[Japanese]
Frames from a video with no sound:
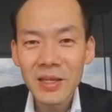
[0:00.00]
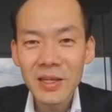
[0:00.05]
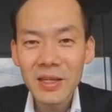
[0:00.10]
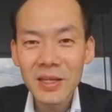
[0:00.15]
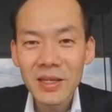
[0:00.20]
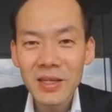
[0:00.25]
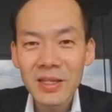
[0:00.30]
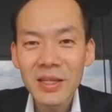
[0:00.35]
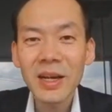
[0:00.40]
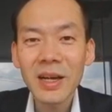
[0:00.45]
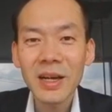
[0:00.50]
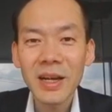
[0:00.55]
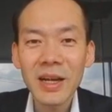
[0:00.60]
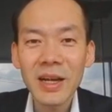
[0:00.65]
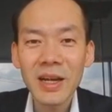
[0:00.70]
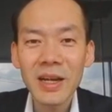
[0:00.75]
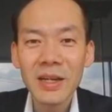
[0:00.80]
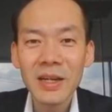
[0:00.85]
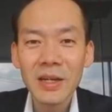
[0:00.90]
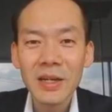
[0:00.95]
だか
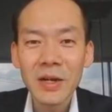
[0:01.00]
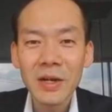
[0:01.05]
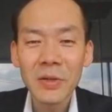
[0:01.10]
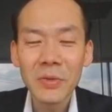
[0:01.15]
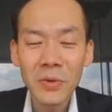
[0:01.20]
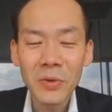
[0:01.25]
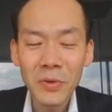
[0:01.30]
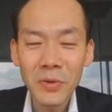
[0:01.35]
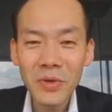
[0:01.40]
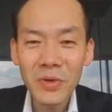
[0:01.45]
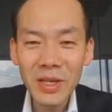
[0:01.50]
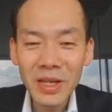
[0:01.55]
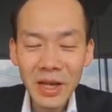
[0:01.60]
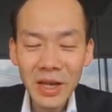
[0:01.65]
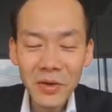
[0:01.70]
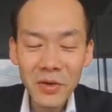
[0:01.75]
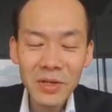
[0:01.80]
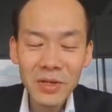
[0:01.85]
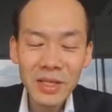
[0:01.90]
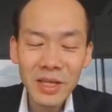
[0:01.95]
らこの依
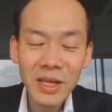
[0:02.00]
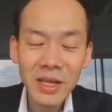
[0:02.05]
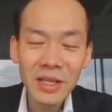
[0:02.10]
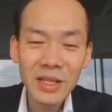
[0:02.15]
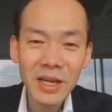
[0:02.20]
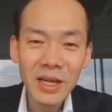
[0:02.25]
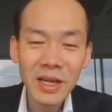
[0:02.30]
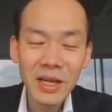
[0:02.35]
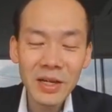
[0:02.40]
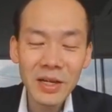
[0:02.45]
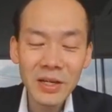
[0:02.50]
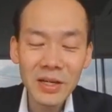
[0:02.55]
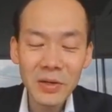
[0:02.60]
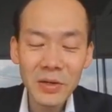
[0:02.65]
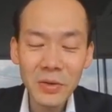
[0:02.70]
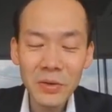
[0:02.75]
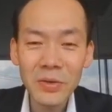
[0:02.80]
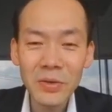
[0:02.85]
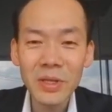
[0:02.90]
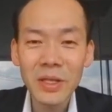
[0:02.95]
頼をいただいた
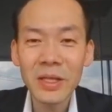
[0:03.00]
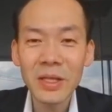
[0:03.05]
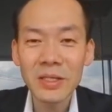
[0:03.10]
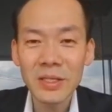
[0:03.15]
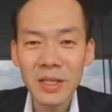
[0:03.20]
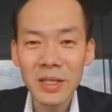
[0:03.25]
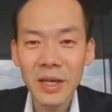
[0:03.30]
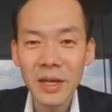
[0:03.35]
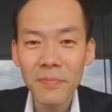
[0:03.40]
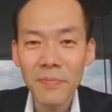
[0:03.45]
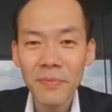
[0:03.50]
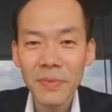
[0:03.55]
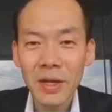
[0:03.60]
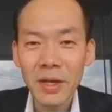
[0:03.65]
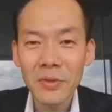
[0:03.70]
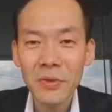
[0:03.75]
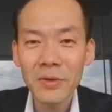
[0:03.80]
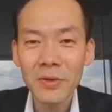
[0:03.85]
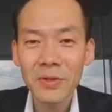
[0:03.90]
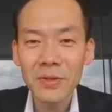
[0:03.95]
ことでですね、
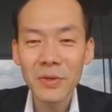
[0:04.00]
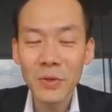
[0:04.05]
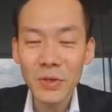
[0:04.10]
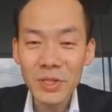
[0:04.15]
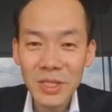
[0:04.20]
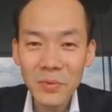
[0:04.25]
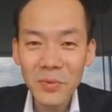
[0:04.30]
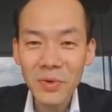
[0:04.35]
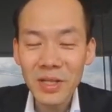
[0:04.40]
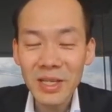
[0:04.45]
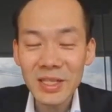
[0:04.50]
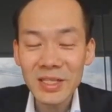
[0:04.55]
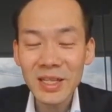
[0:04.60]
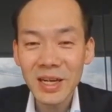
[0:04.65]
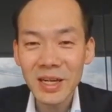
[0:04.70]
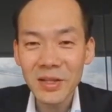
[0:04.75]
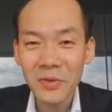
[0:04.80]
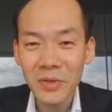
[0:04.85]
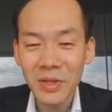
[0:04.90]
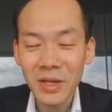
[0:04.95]
どうしても私から
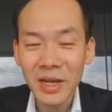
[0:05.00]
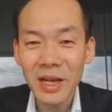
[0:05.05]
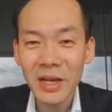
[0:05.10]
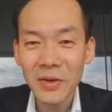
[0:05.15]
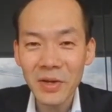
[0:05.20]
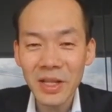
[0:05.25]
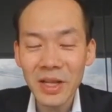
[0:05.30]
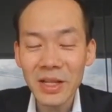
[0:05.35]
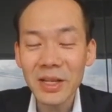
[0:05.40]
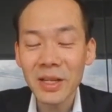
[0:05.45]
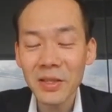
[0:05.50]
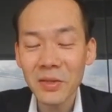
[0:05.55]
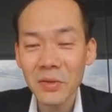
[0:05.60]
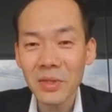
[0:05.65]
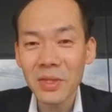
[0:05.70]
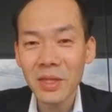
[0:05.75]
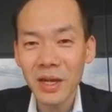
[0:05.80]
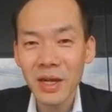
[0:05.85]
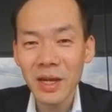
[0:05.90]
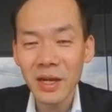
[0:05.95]
のお願いは何かといっ
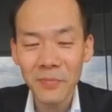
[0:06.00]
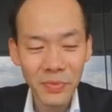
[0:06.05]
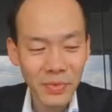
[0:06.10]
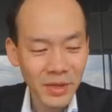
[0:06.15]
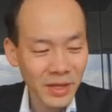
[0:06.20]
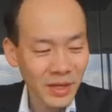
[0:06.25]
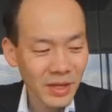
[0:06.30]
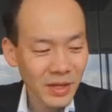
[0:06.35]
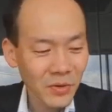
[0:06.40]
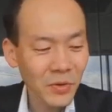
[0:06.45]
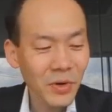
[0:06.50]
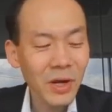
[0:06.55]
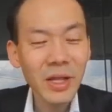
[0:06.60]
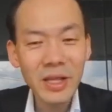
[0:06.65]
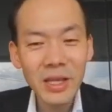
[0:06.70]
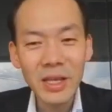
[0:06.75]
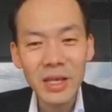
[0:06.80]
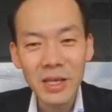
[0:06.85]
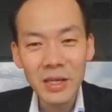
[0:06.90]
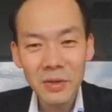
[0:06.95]
たら、これ
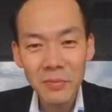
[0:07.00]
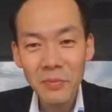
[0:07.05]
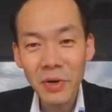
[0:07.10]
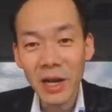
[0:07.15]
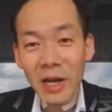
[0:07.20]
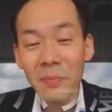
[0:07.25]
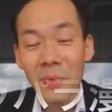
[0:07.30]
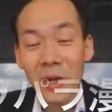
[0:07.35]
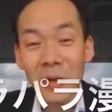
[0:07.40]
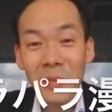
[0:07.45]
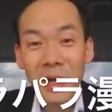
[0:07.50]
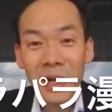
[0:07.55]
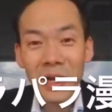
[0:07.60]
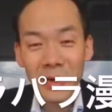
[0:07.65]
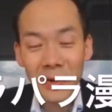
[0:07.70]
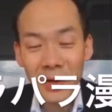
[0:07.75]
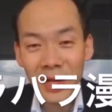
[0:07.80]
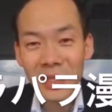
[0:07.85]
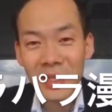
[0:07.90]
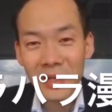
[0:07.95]
にパラパラ漫画を
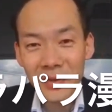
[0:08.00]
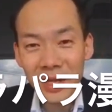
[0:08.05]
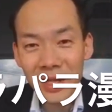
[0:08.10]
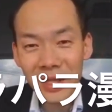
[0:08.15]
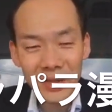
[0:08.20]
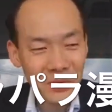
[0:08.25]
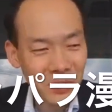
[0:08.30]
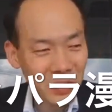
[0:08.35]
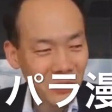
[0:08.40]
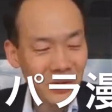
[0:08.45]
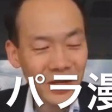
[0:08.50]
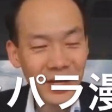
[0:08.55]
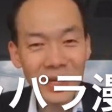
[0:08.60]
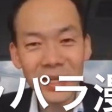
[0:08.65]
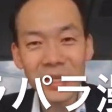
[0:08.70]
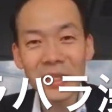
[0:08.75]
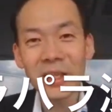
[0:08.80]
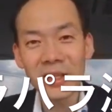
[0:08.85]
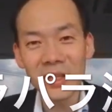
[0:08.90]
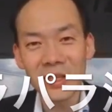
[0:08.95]
入れてくれっていうのがお願いだっ
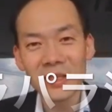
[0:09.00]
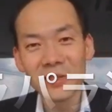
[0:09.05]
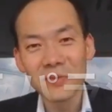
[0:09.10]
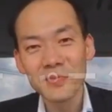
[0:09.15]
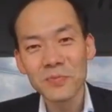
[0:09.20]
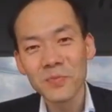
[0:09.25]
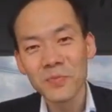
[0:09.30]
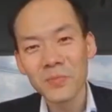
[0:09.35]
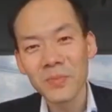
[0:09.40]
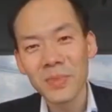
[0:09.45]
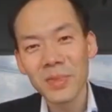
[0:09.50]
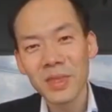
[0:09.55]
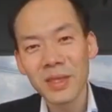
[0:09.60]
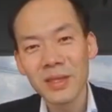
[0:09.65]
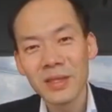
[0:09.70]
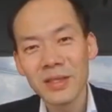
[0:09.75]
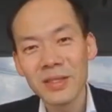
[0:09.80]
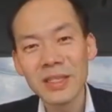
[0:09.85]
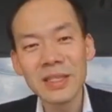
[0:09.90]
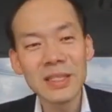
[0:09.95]
たんです。
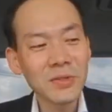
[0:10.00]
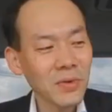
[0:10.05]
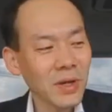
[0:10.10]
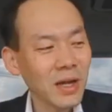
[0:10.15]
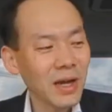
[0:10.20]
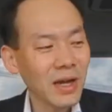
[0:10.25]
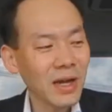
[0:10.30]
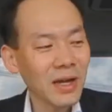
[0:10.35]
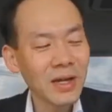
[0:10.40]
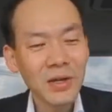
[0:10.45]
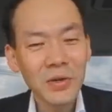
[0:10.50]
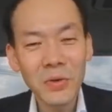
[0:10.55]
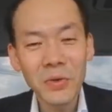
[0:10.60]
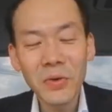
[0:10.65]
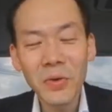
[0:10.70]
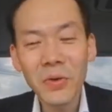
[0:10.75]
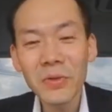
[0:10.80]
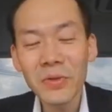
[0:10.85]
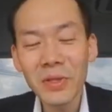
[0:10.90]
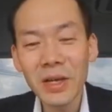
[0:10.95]
実はこの
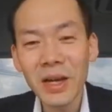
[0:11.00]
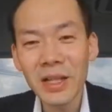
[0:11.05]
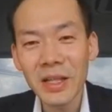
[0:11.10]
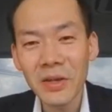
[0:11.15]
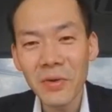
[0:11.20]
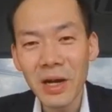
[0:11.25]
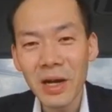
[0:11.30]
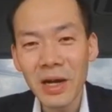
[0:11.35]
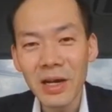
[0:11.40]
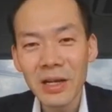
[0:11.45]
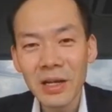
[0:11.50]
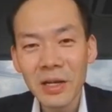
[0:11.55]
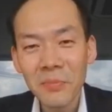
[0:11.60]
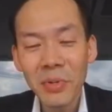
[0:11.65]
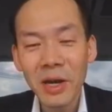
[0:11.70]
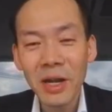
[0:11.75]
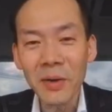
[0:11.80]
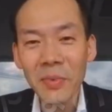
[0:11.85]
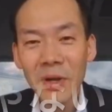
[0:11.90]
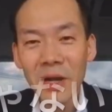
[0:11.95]
本の中では
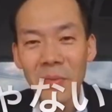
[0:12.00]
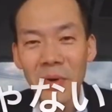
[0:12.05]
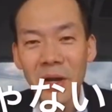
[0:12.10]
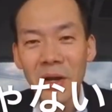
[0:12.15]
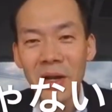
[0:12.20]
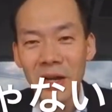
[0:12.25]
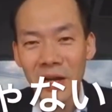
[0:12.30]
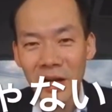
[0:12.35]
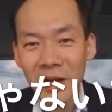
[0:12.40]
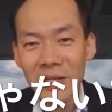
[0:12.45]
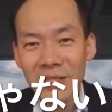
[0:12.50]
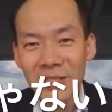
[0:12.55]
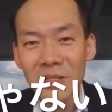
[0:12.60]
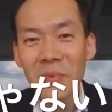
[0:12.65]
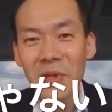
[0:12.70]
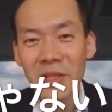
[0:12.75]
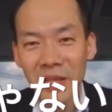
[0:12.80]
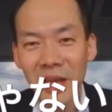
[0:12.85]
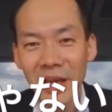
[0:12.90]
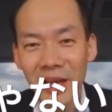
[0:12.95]
パラパラ漫画が全
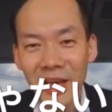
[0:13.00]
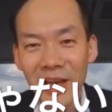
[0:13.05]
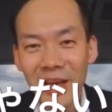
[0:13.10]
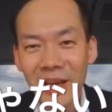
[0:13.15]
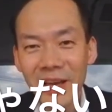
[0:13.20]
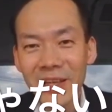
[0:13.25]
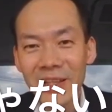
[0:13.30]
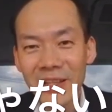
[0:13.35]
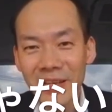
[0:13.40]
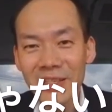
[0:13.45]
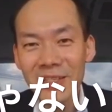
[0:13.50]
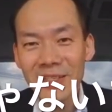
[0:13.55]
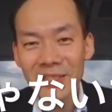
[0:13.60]
てです。